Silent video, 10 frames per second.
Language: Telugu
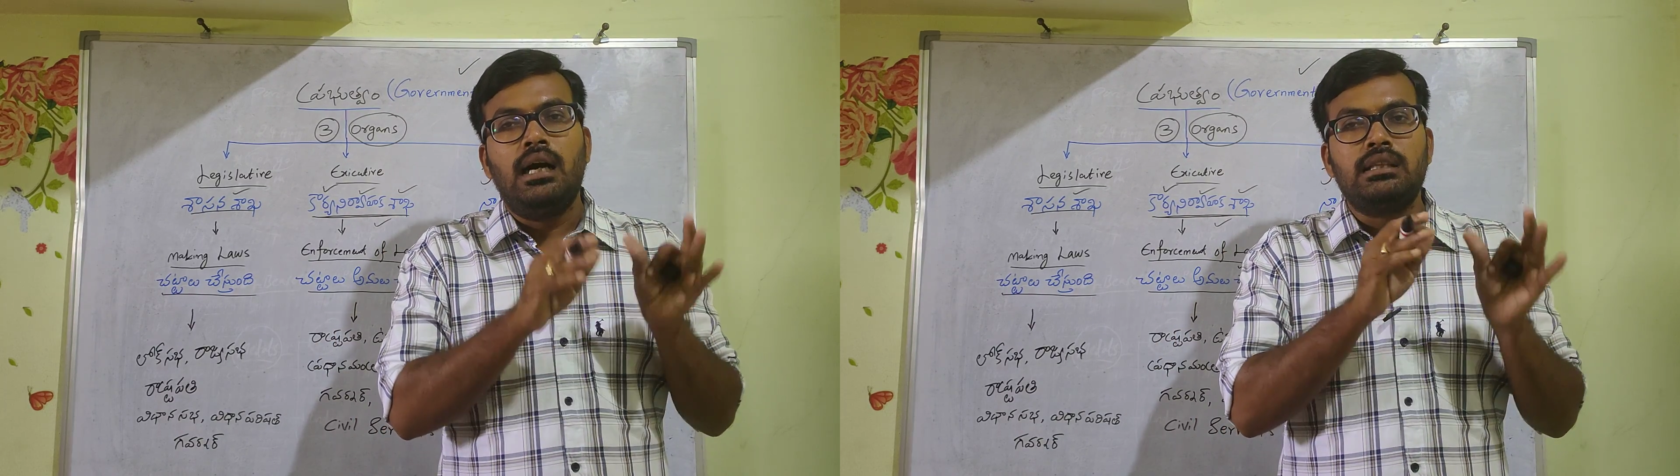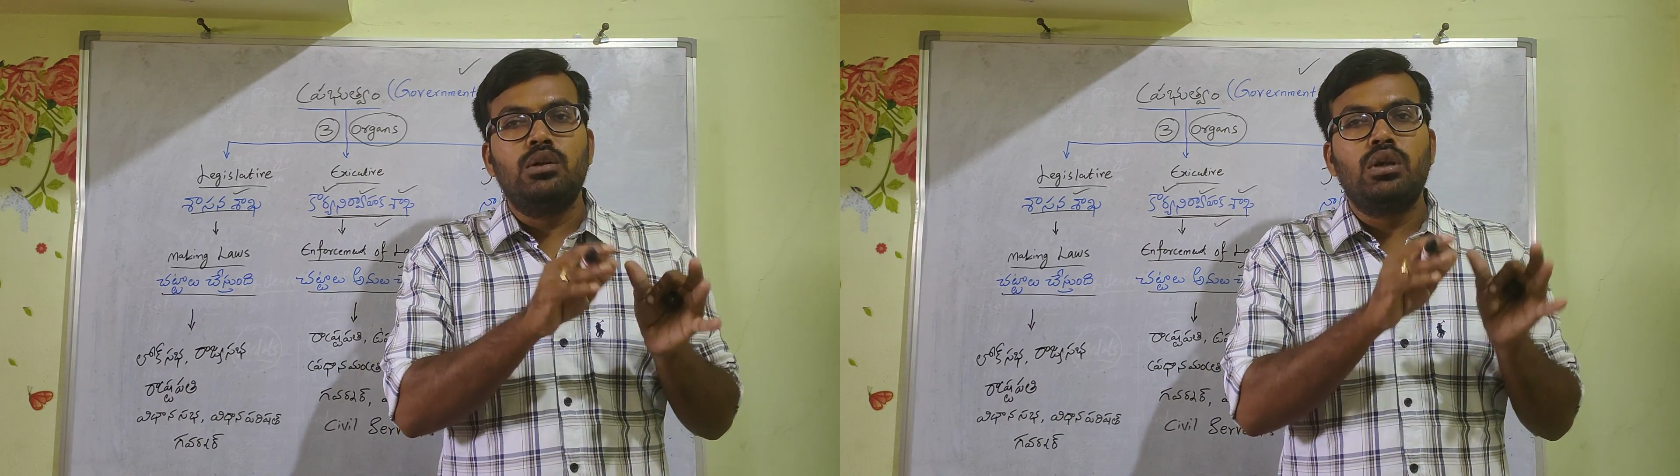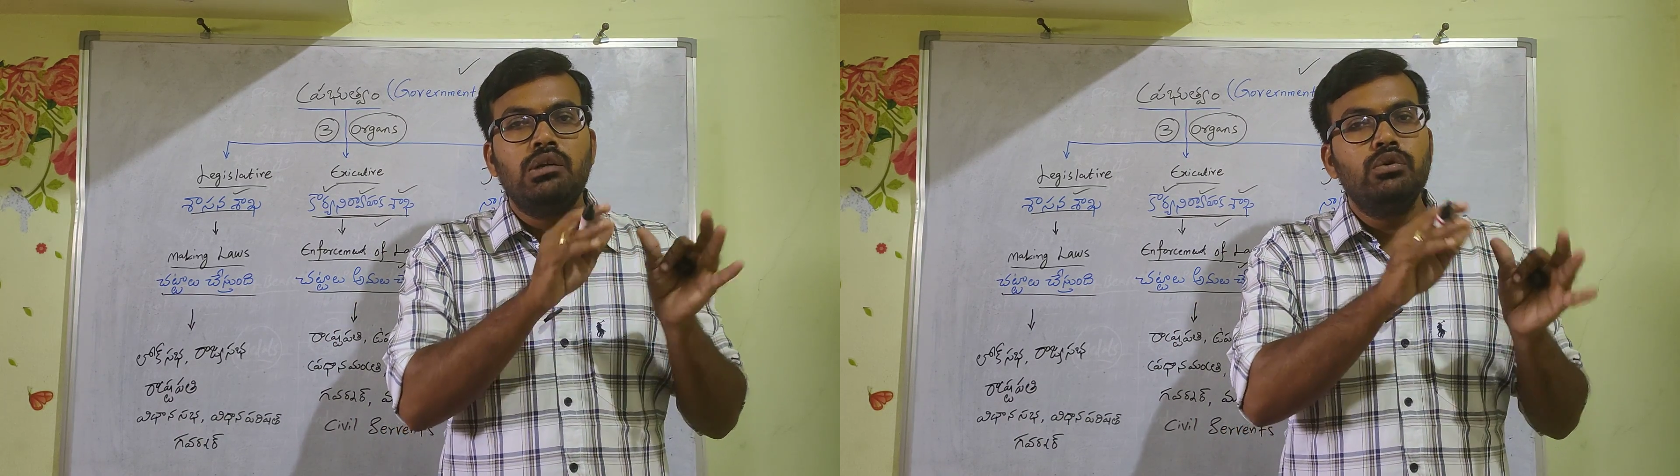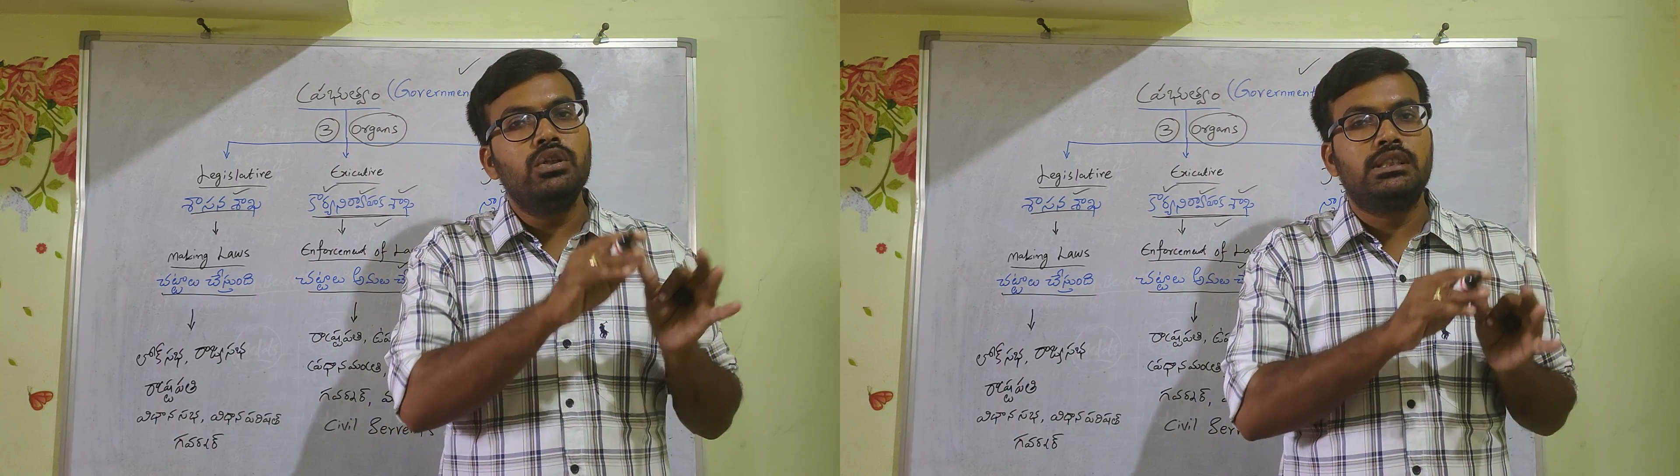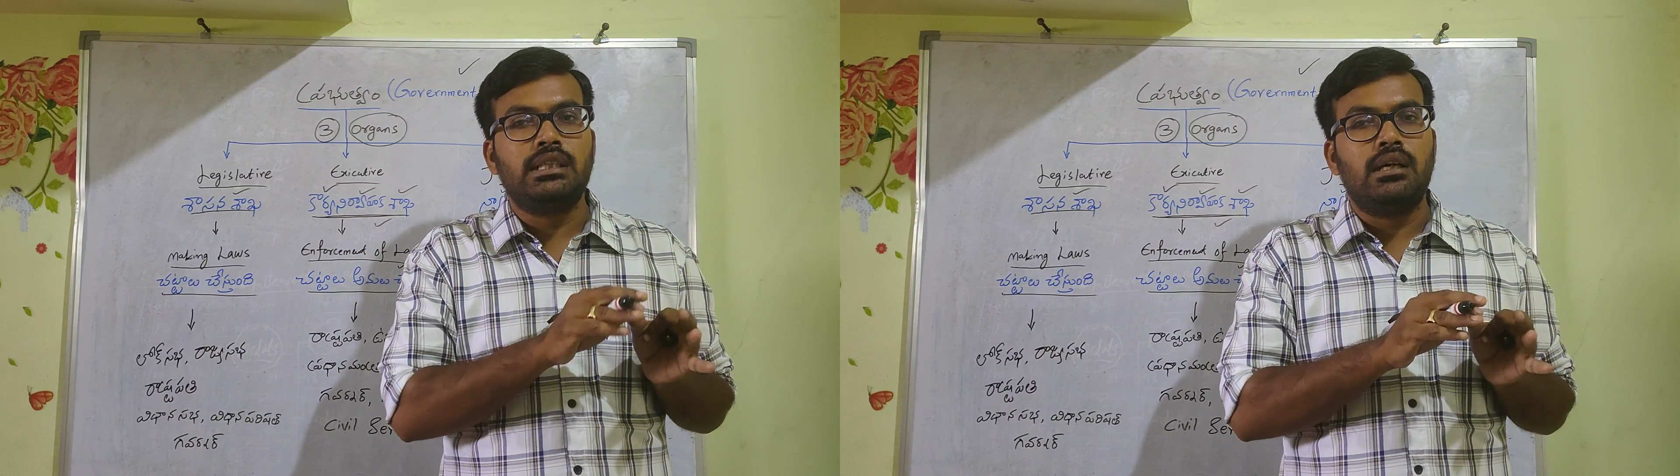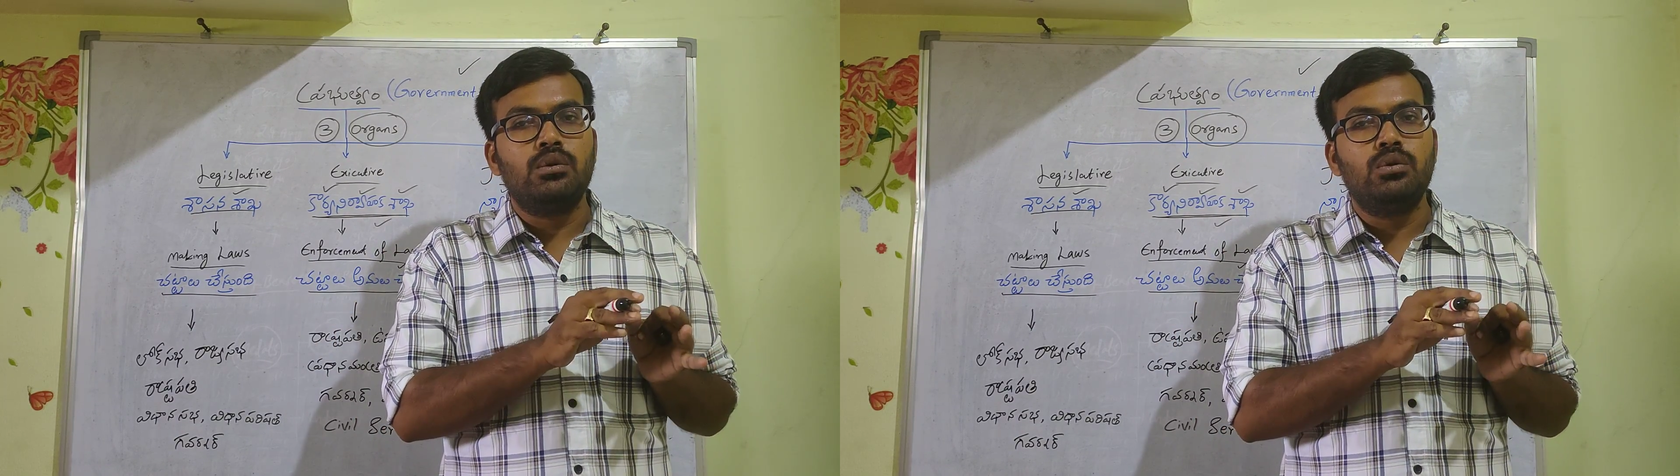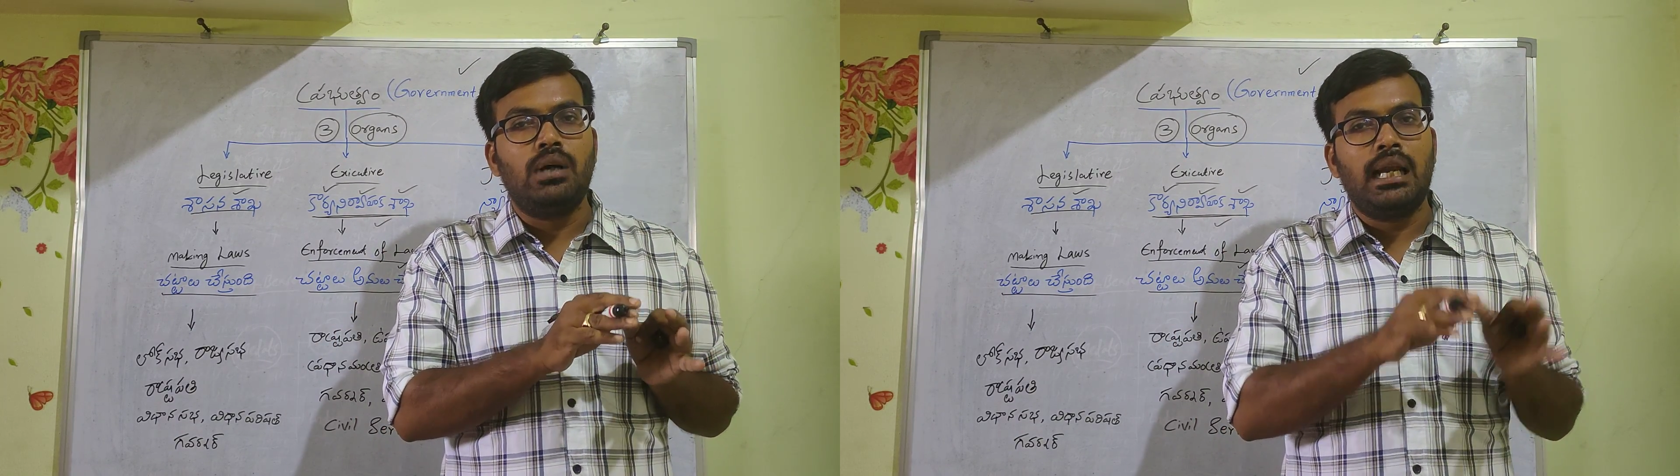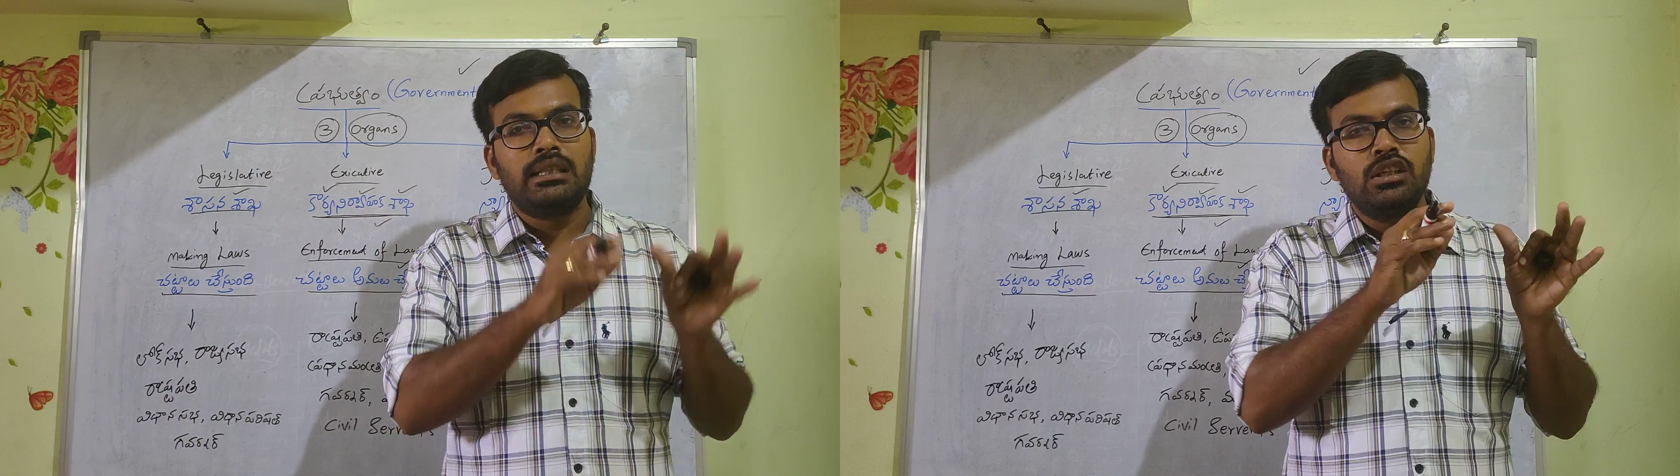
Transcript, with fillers: అతను రివ్యూ ఇస్తాడు అలా